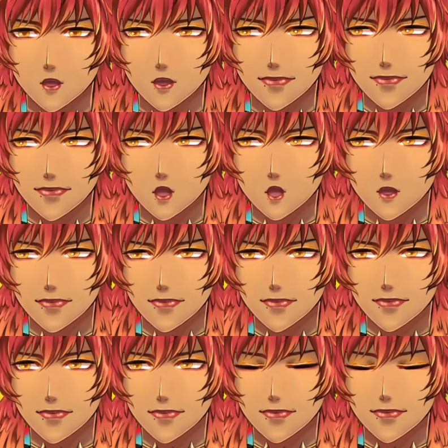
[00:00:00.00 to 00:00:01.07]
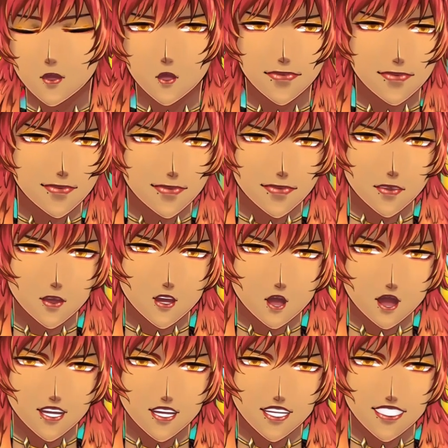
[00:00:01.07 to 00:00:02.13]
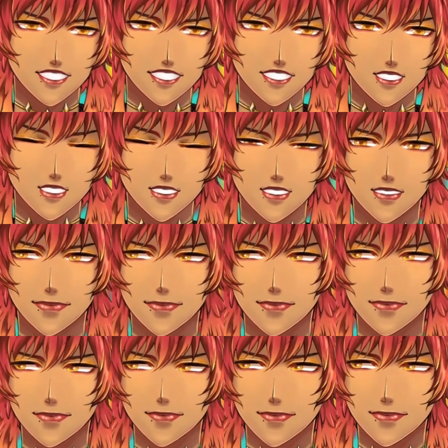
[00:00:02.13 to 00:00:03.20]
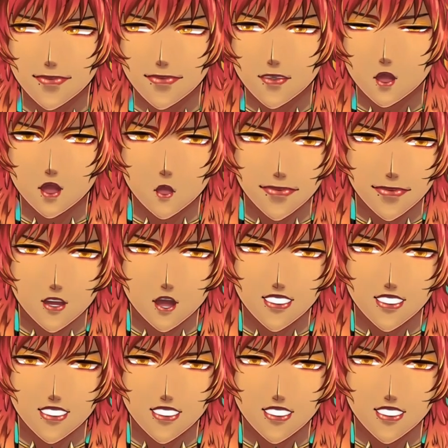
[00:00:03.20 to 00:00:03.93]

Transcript: แต่ไม่รู้จะบอกยังไงดีอ่ะขอบคุณนะ